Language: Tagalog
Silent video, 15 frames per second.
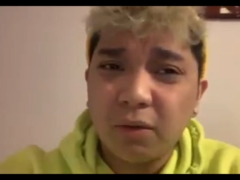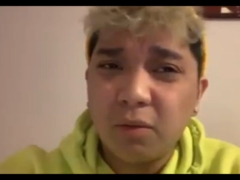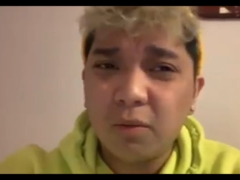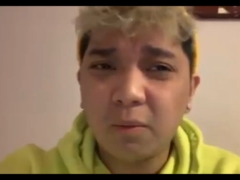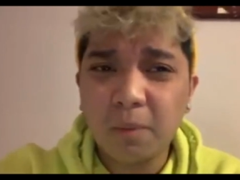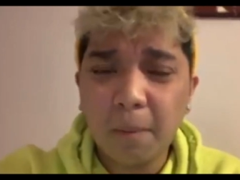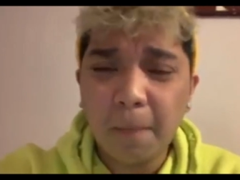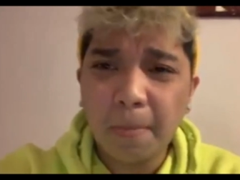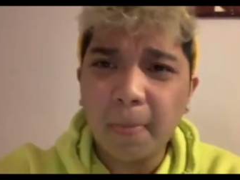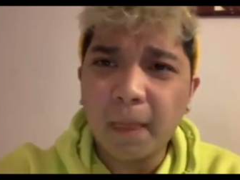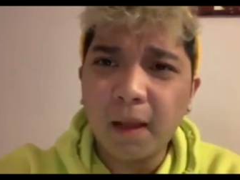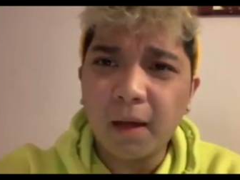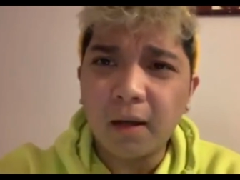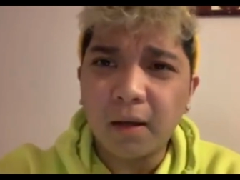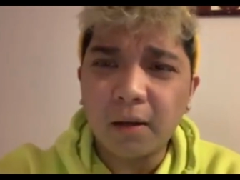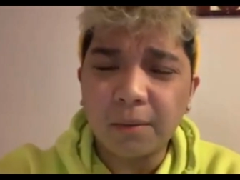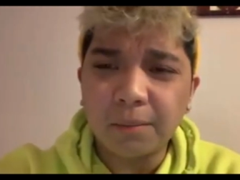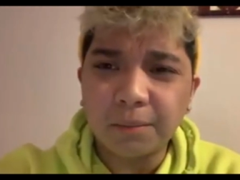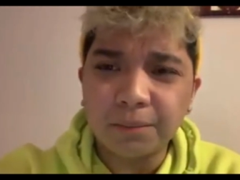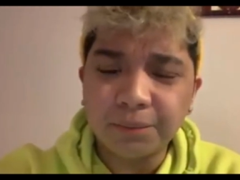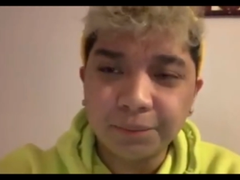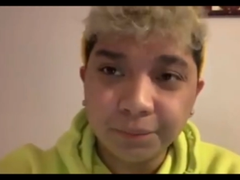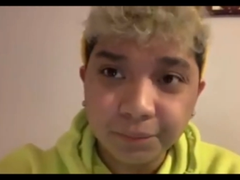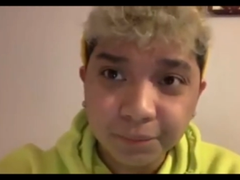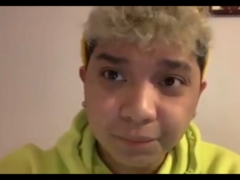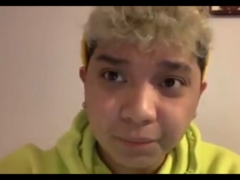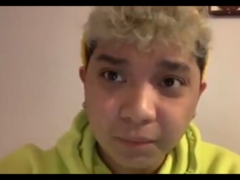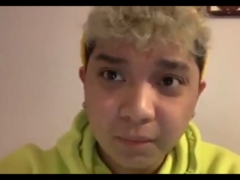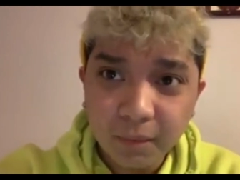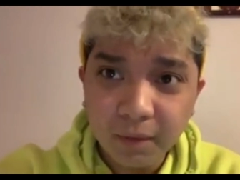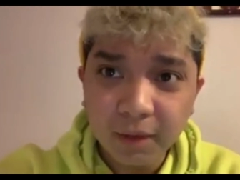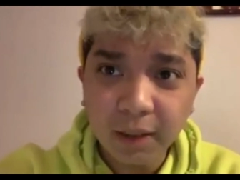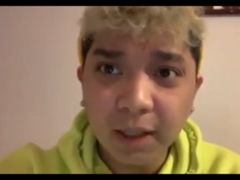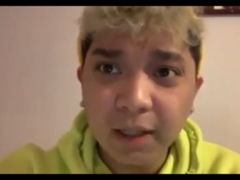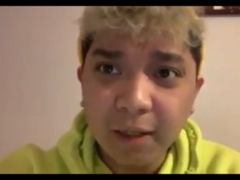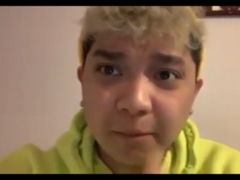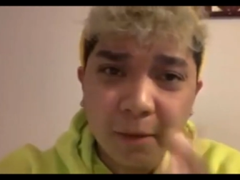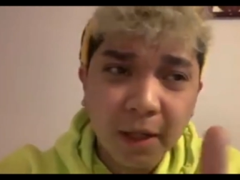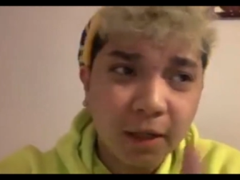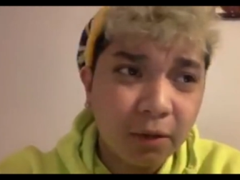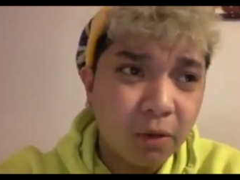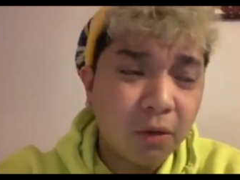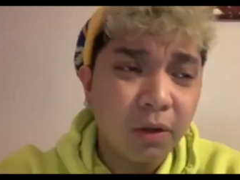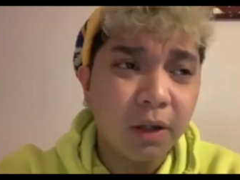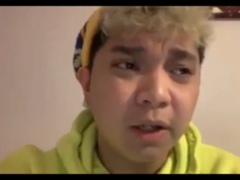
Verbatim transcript: yung um, agrabyado.